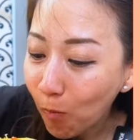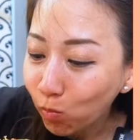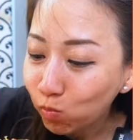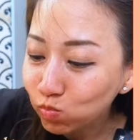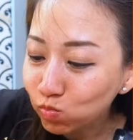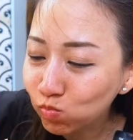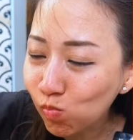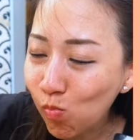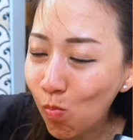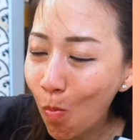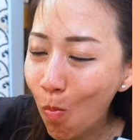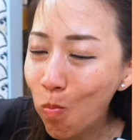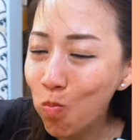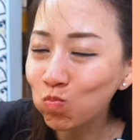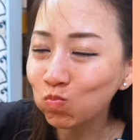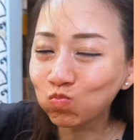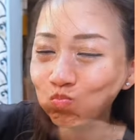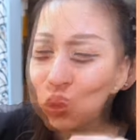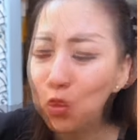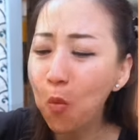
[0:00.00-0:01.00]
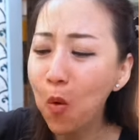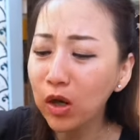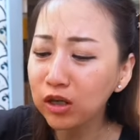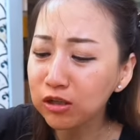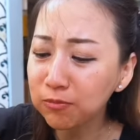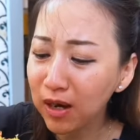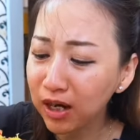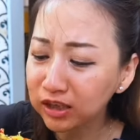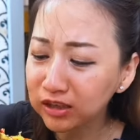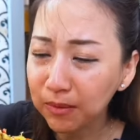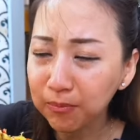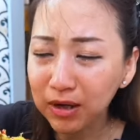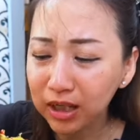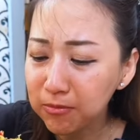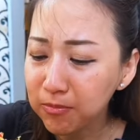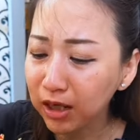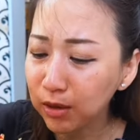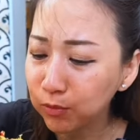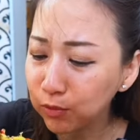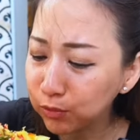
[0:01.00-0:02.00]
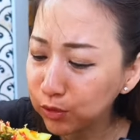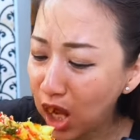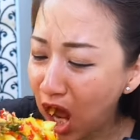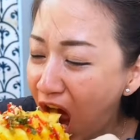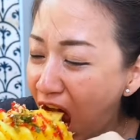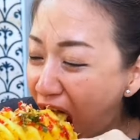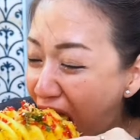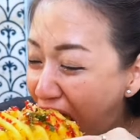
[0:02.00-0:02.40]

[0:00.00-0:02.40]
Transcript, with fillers: Hmm, suwager banget, apalagi pakai bumbunya.